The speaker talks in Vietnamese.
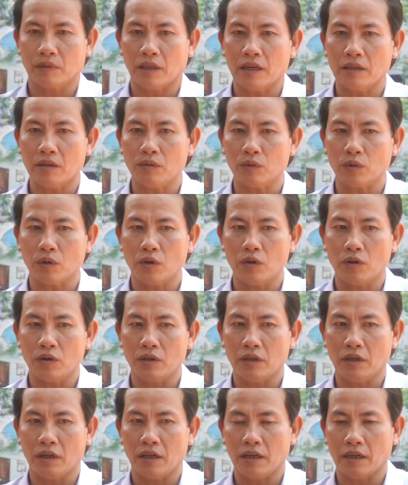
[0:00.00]
Để chúng
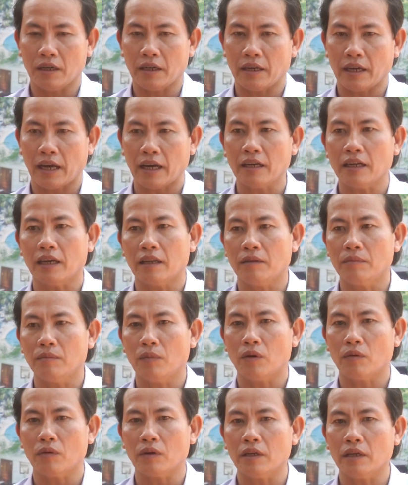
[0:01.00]
tôi khẳng định
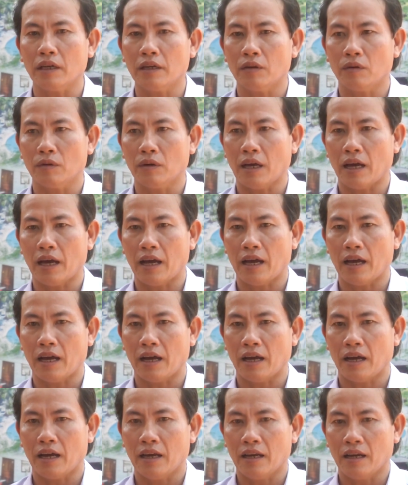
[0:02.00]
một cái điều
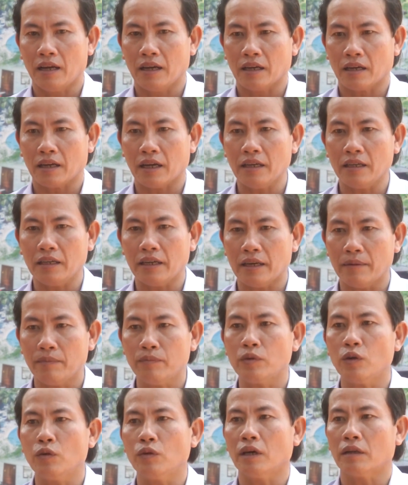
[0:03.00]
là cái
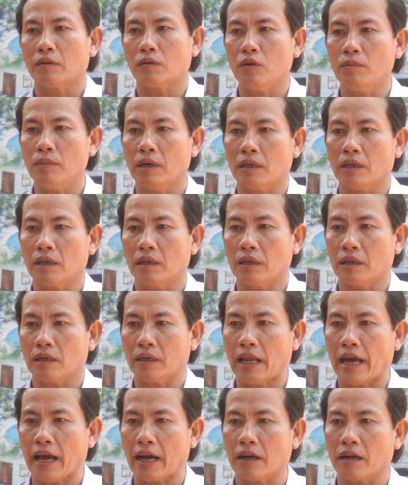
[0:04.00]
điểm du lịch của mình
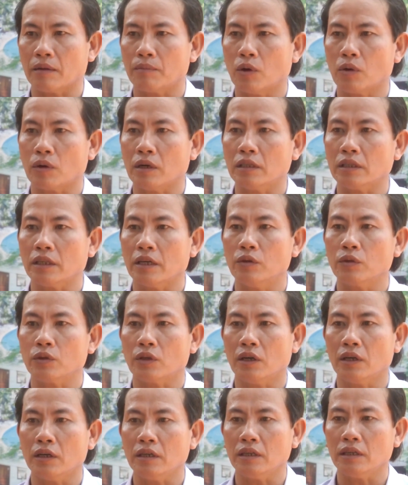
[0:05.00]
đạt một cái tiêu
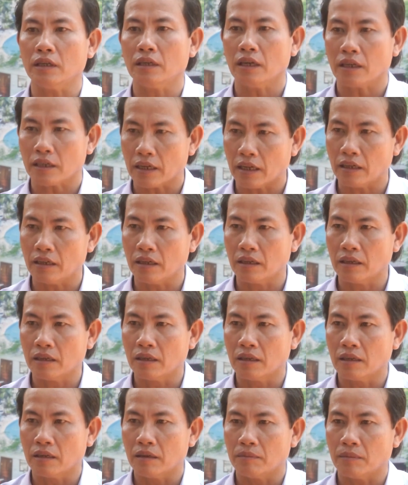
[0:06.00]
chuẩn nhất định
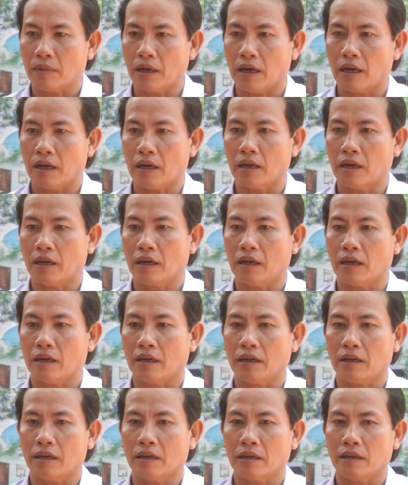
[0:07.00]
mà
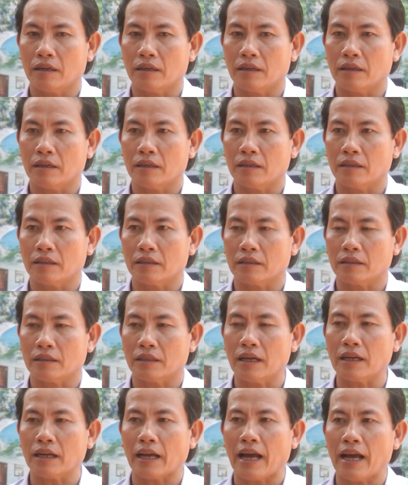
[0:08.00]

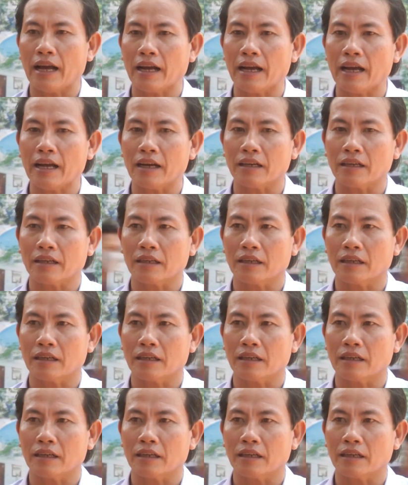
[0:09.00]
tất cả các